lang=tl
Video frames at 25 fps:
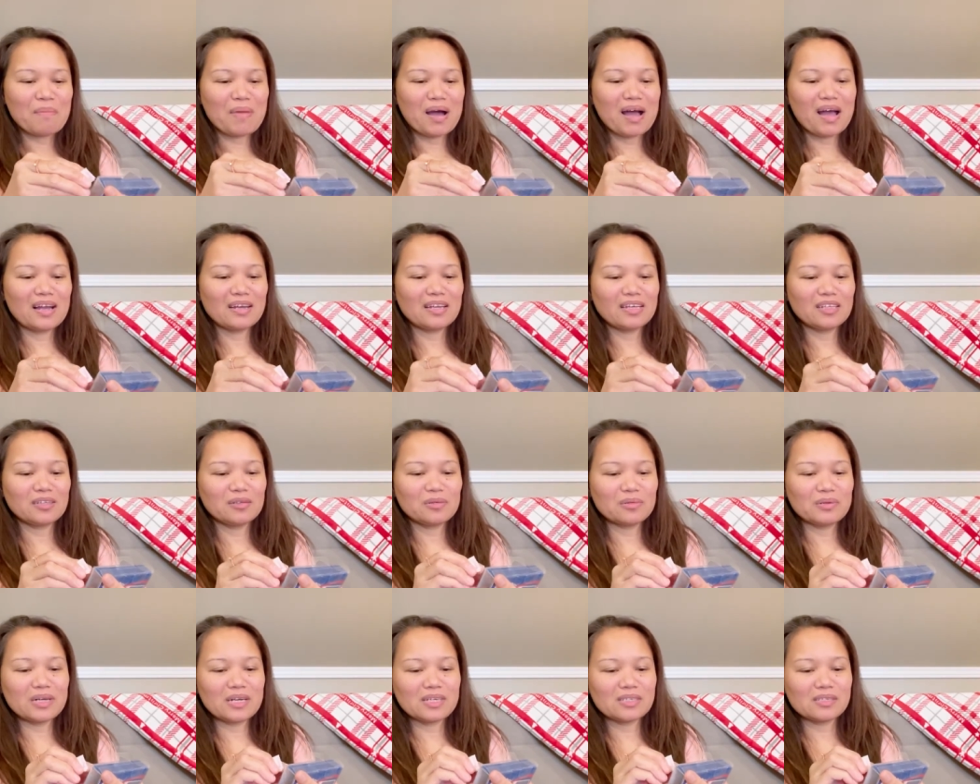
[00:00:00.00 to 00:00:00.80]
Mahal ito
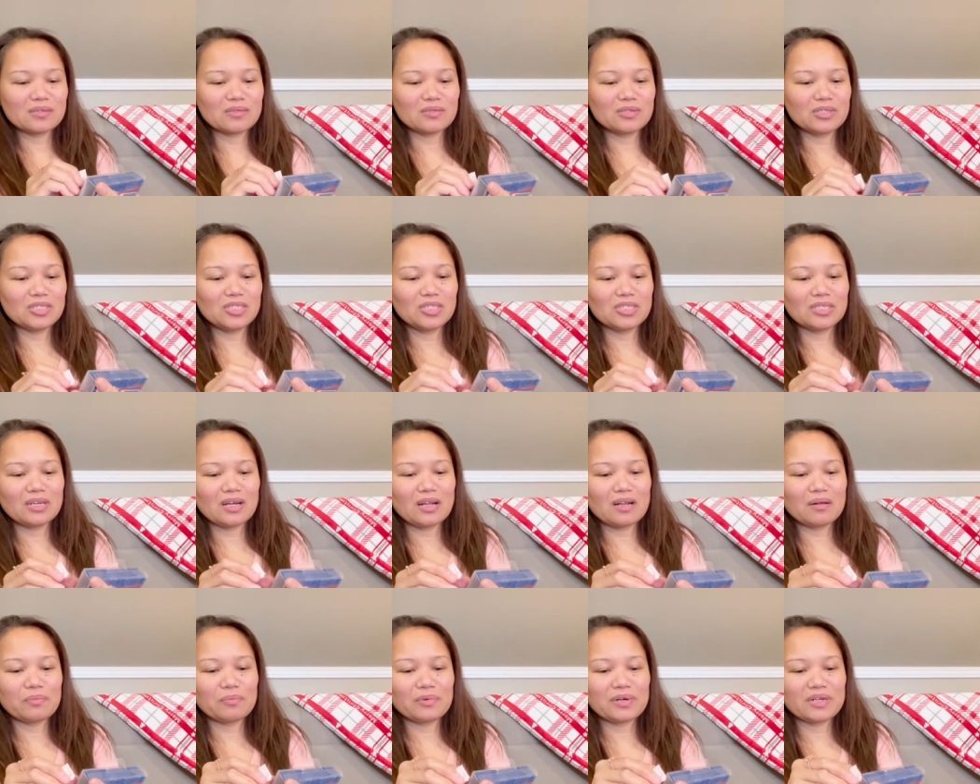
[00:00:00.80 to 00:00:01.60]
guys.
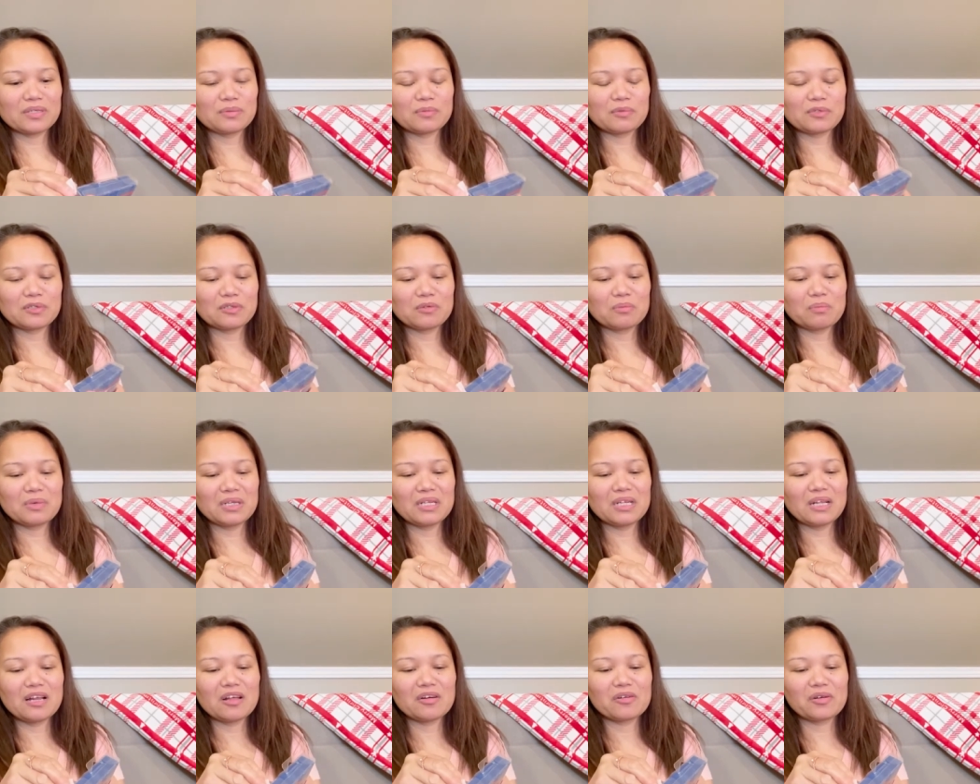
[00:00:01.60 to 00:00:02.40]
Original price. Pero nung
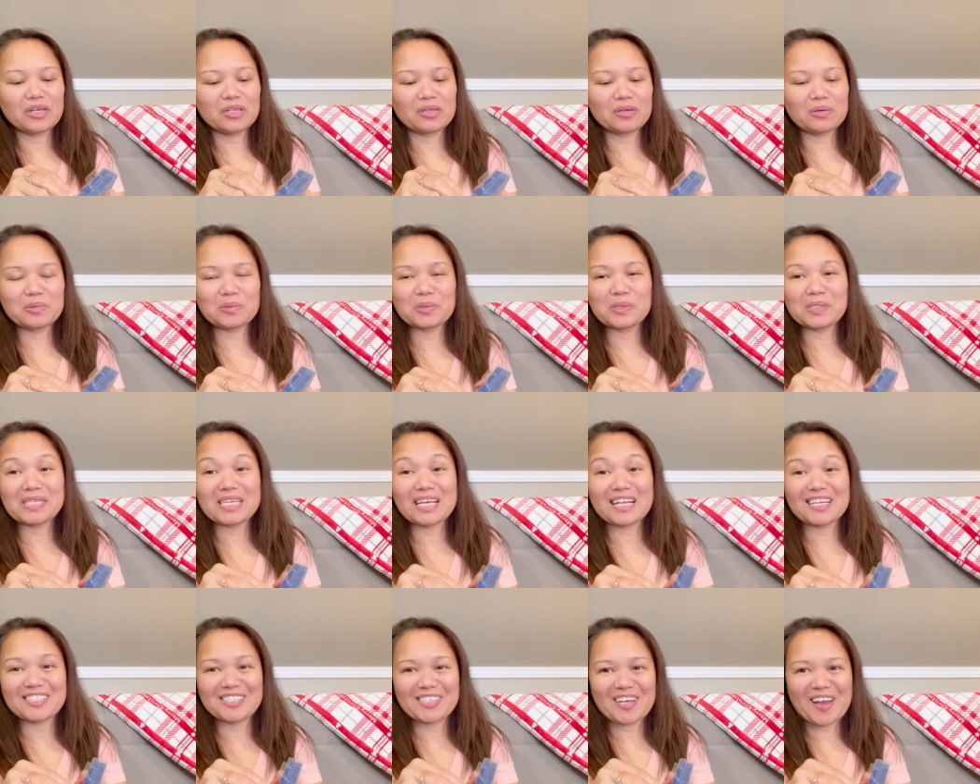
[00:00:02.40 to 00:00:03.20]
binili ko ito on
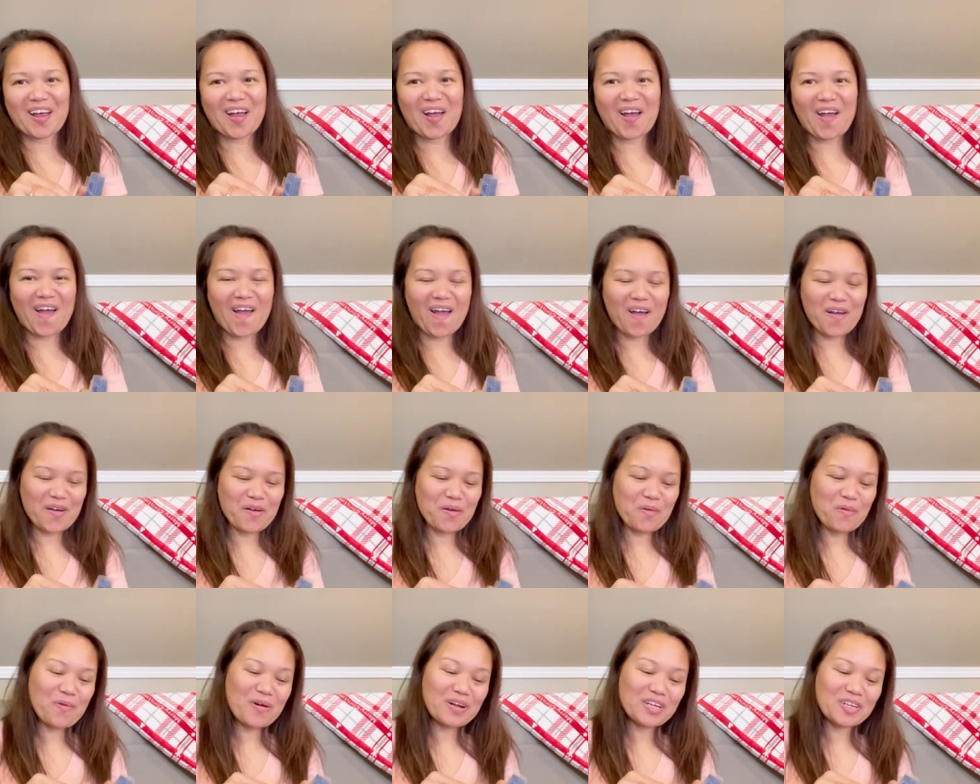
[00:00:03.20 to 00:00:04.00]
sale siya.
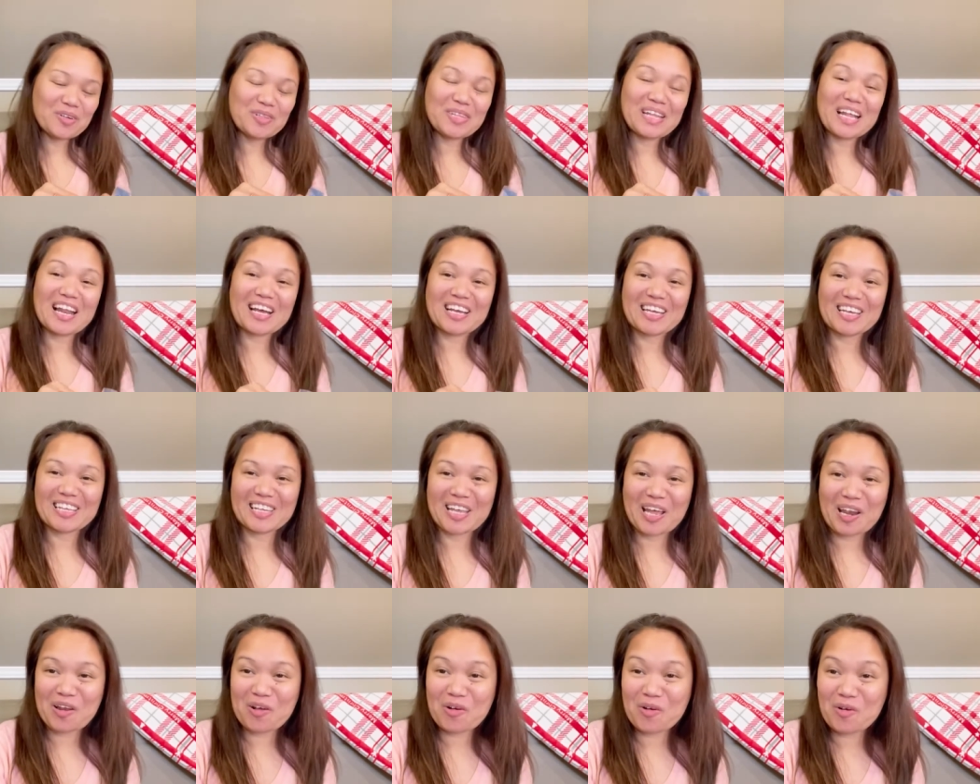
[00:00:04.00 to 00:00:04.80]
Huwag nyo na lang
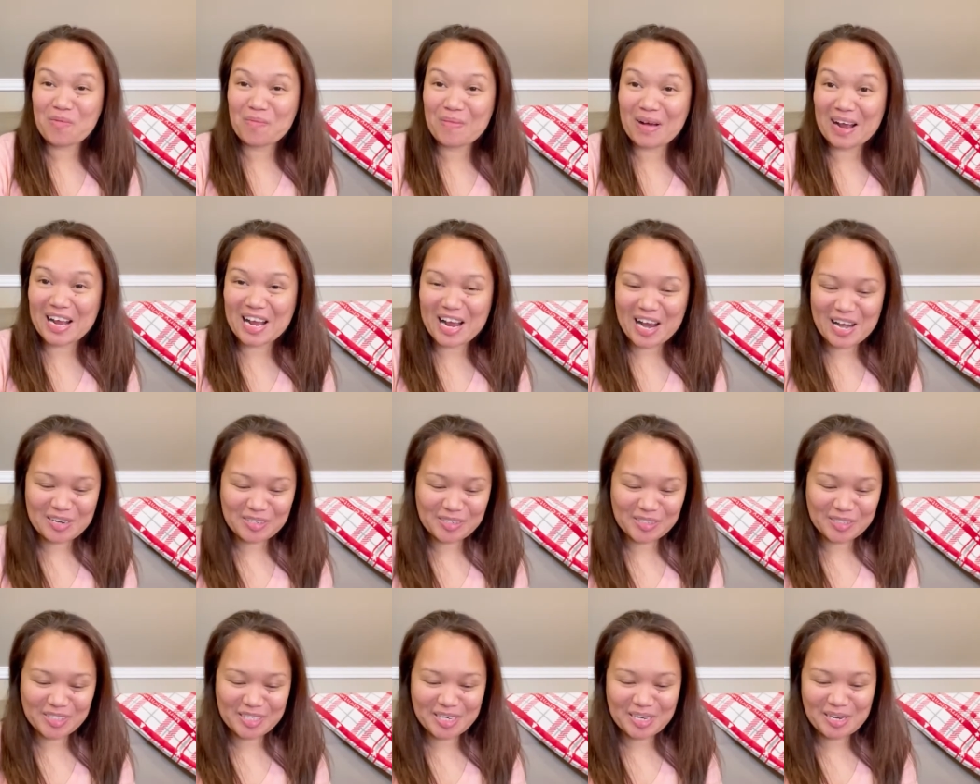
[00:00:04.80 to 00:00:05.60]
itanong kung magkano
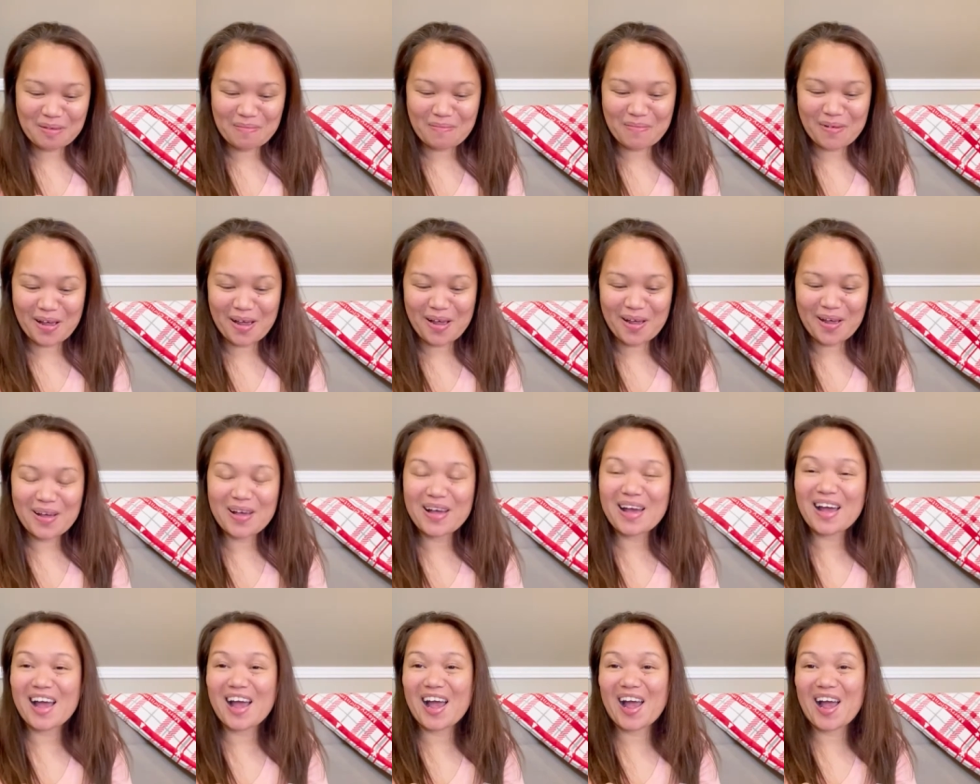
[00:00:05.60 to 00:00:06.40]
siya. Diba?
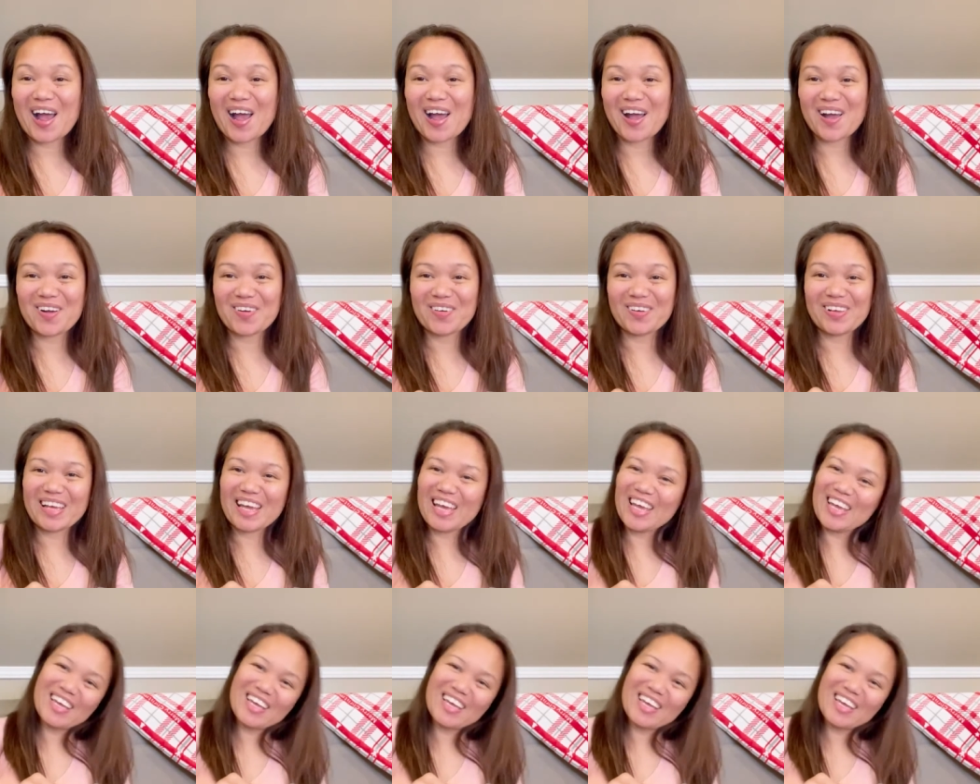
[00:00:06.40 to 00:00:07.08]
Ah, okay.